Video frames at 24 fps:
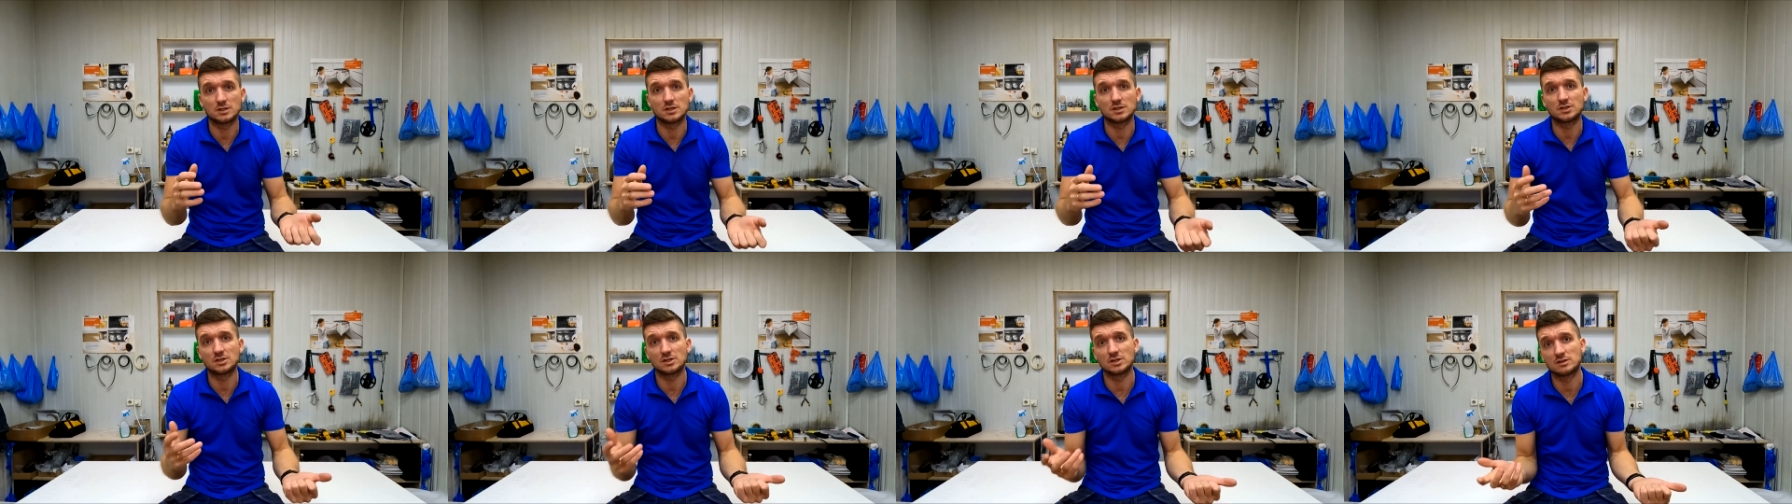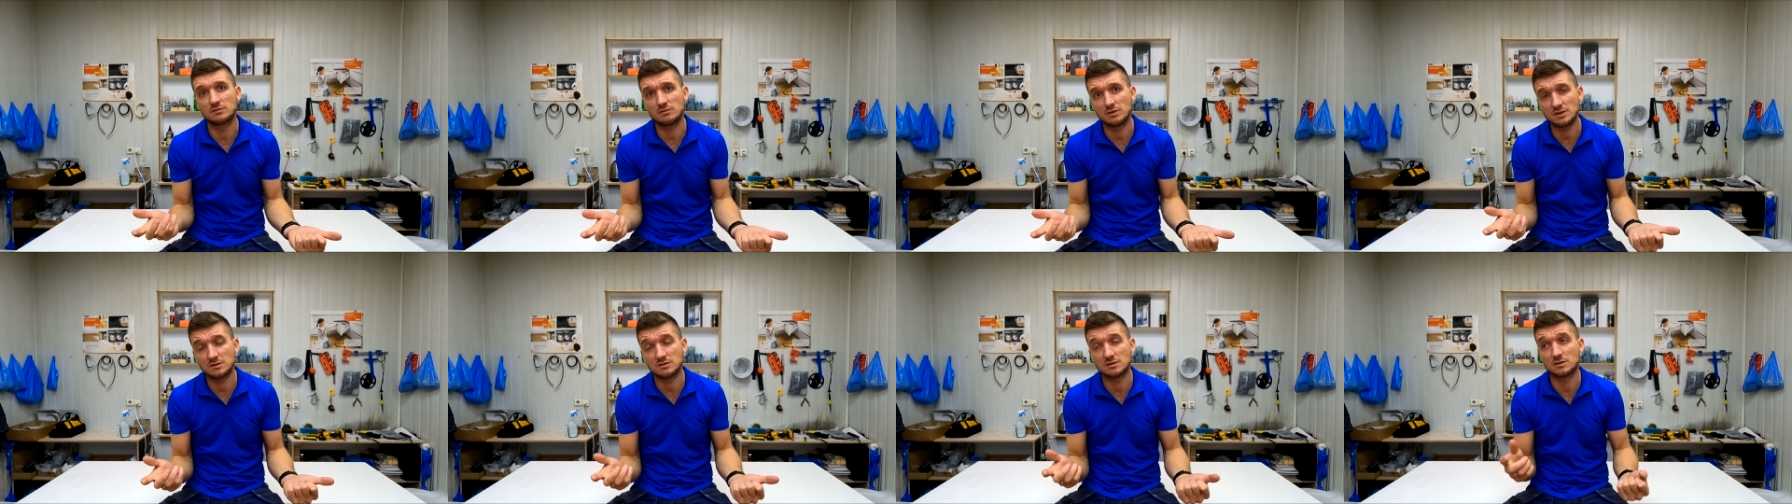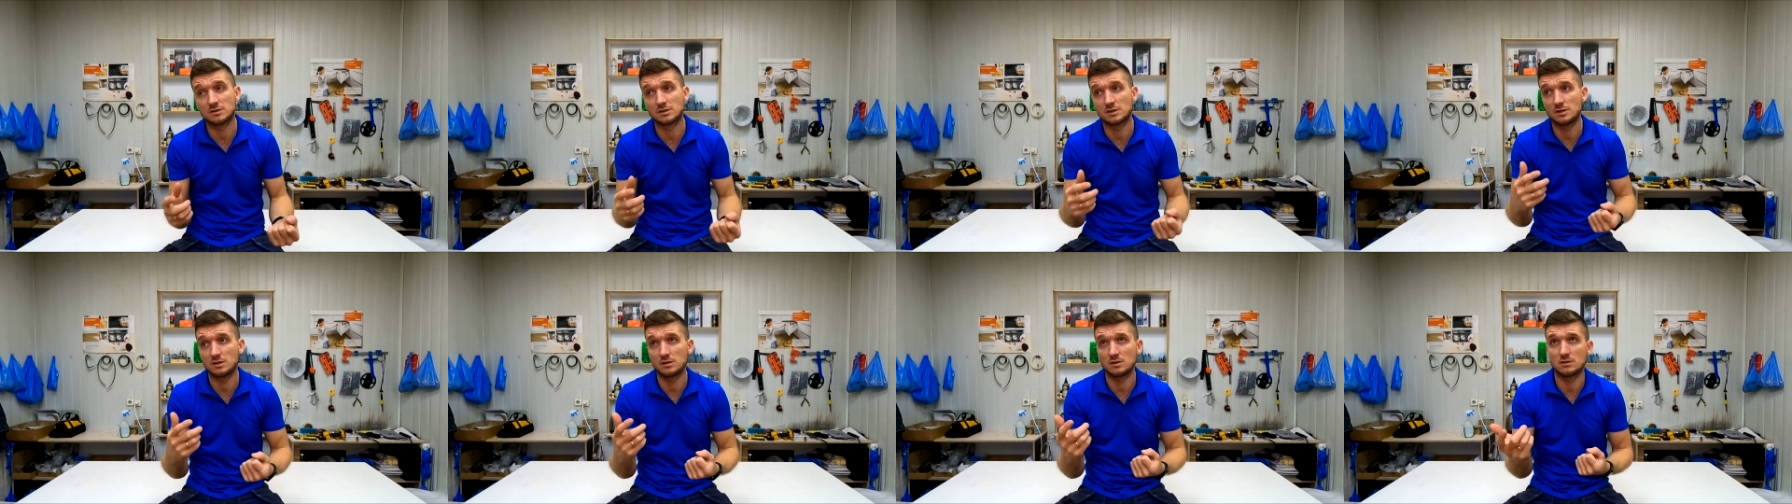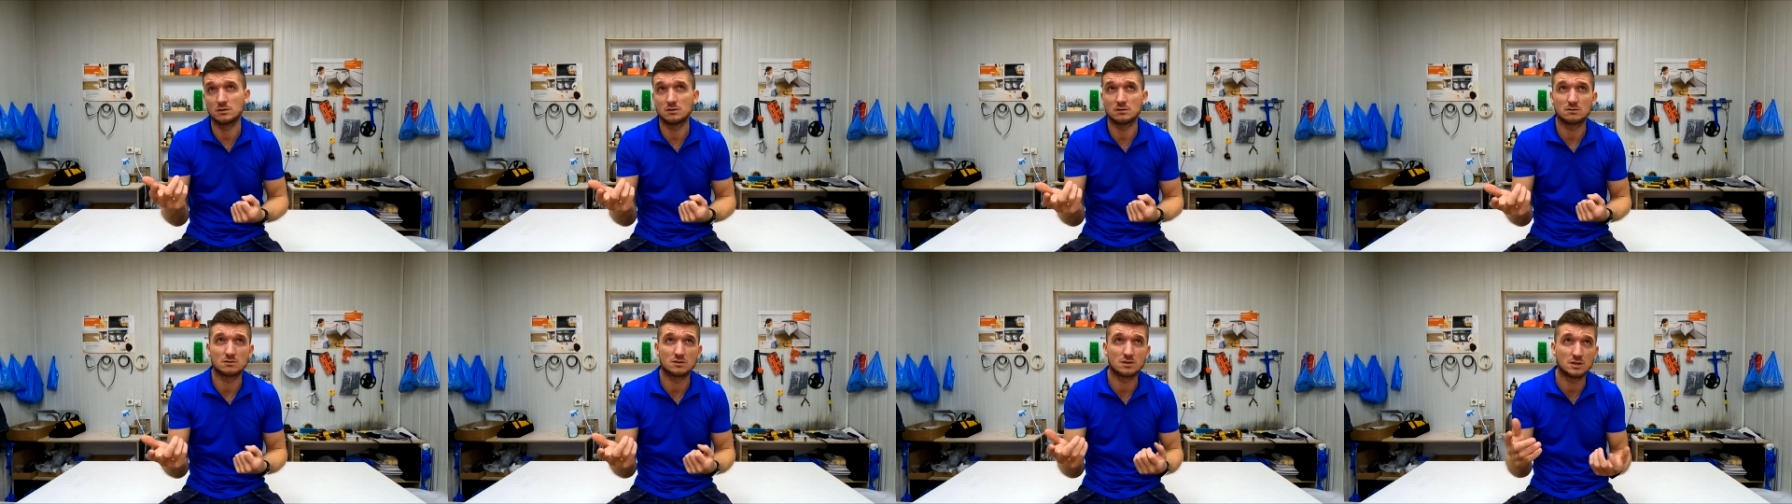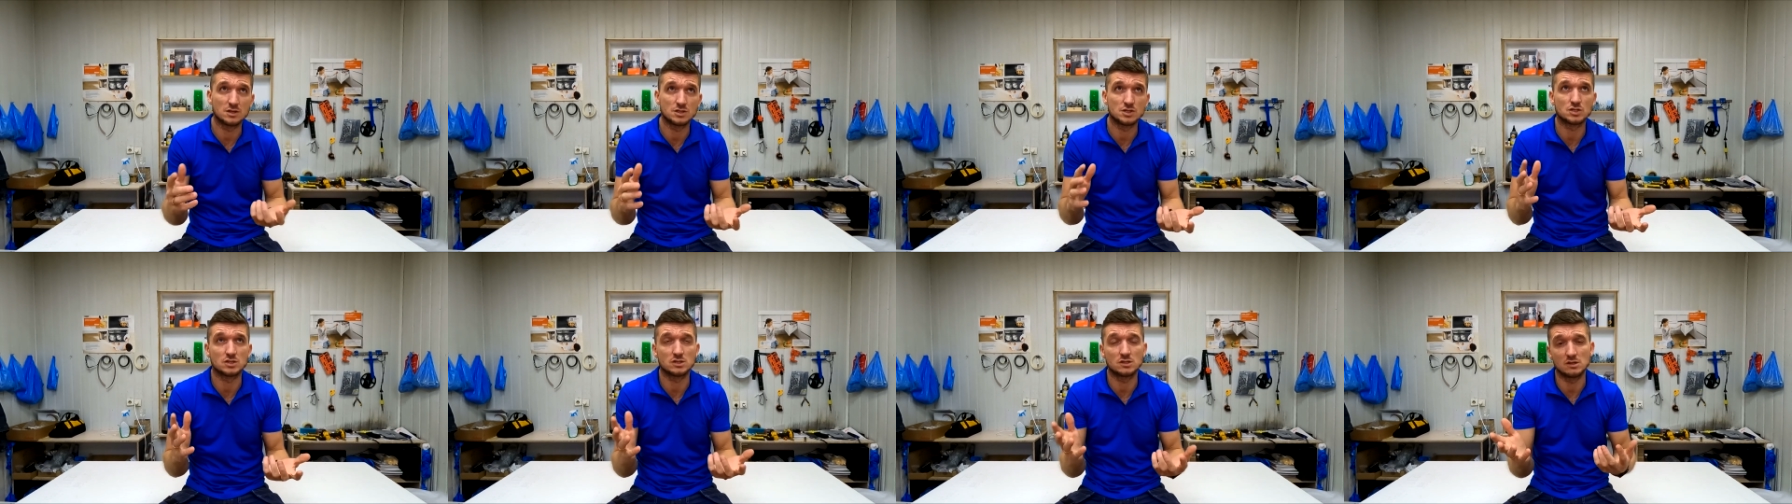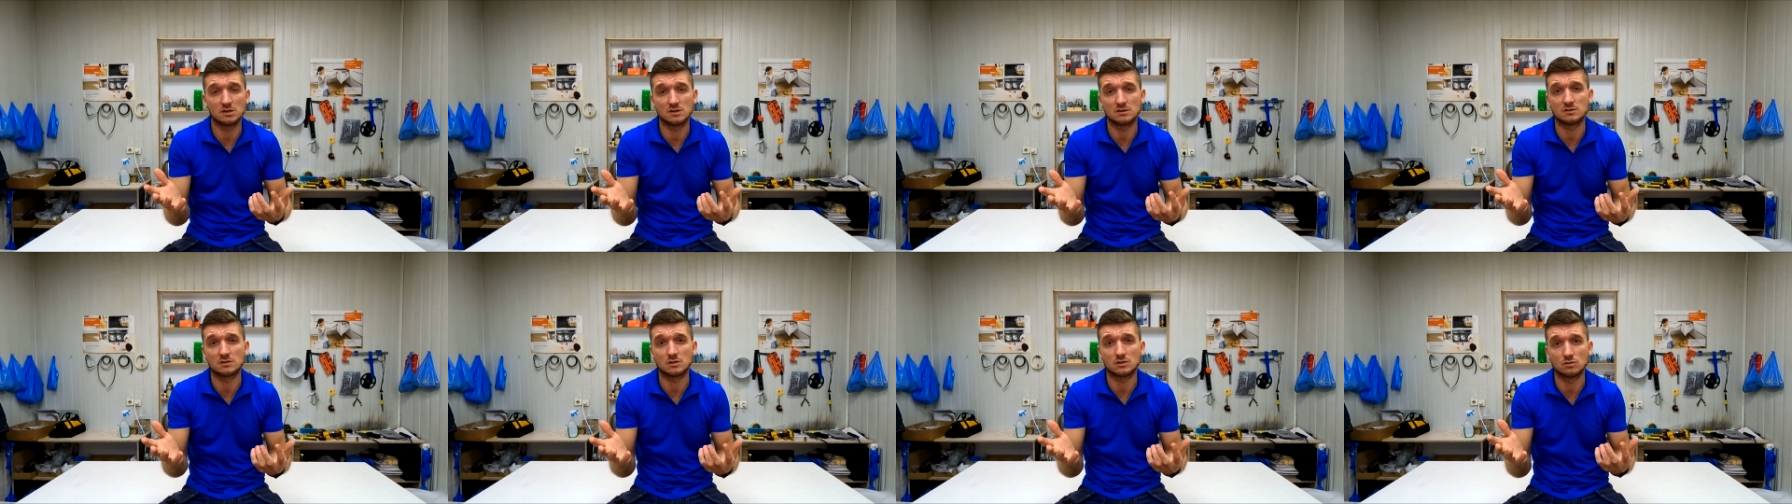где-то 3200,
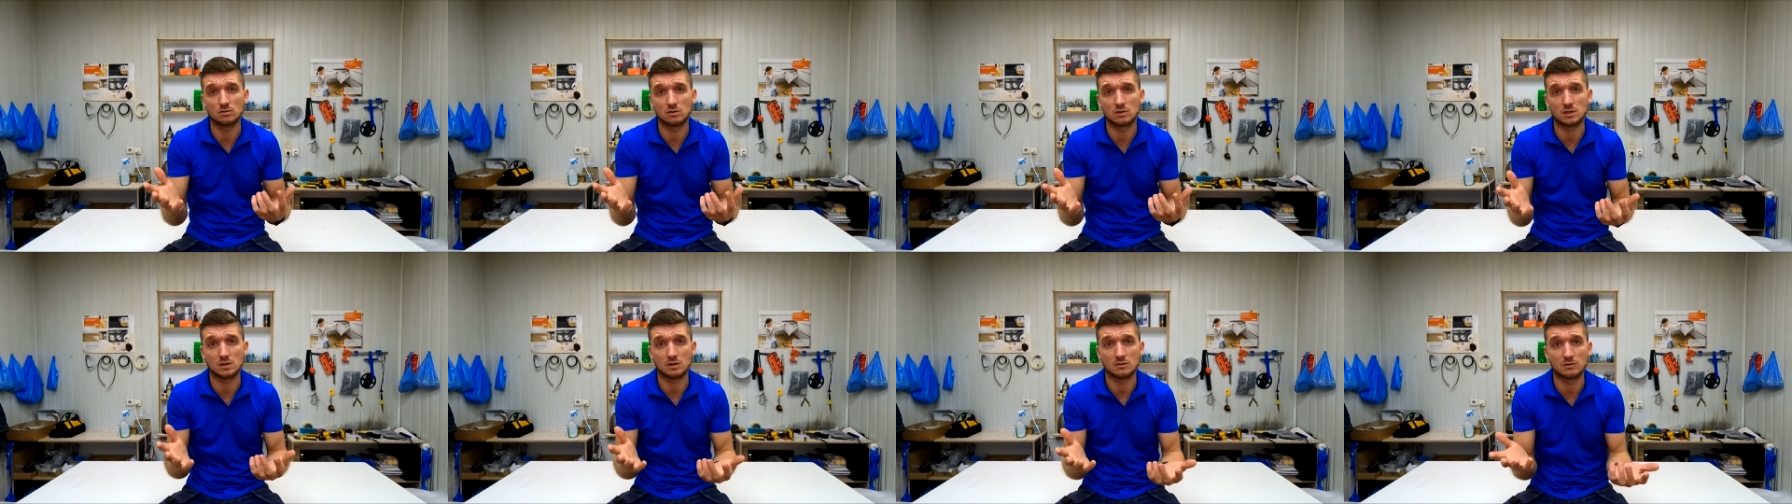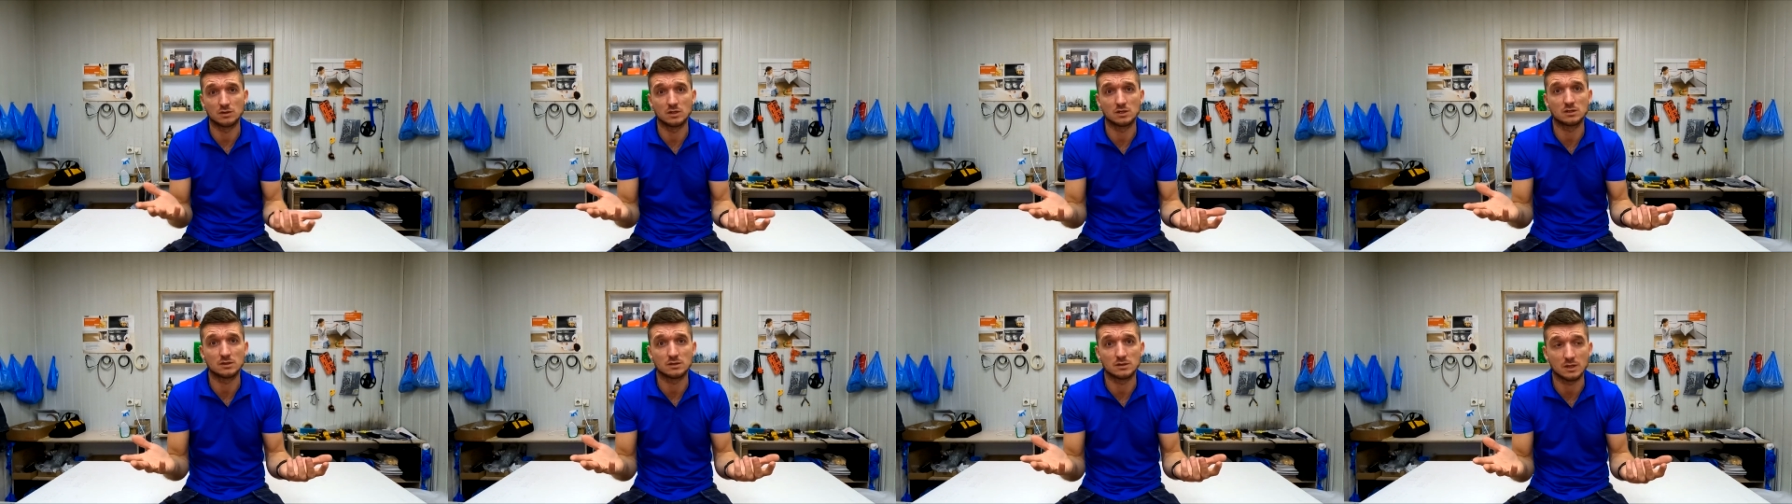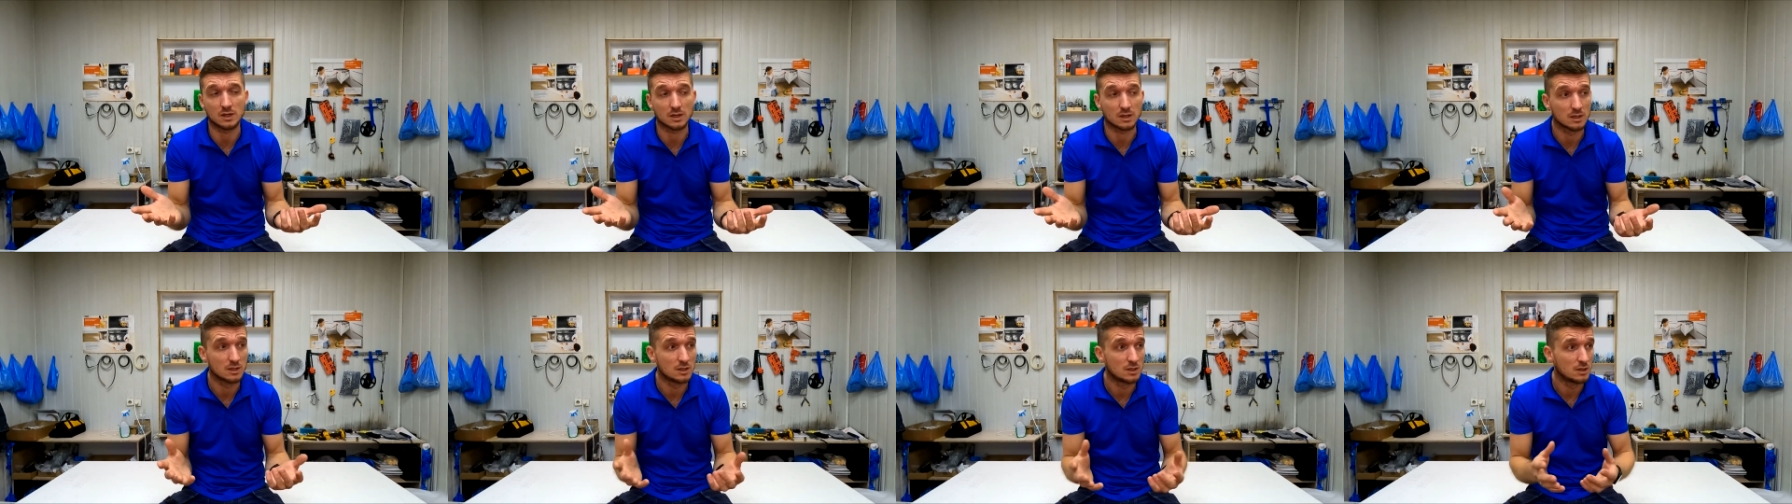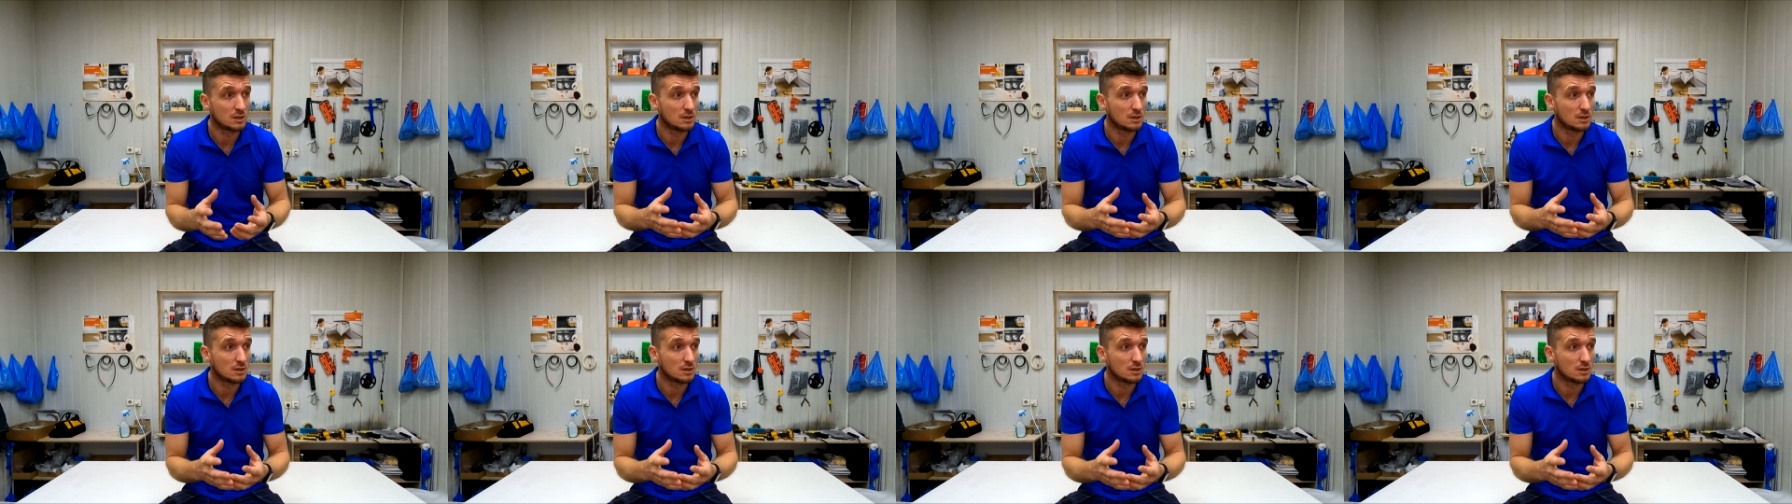3400 долларов, где-то так.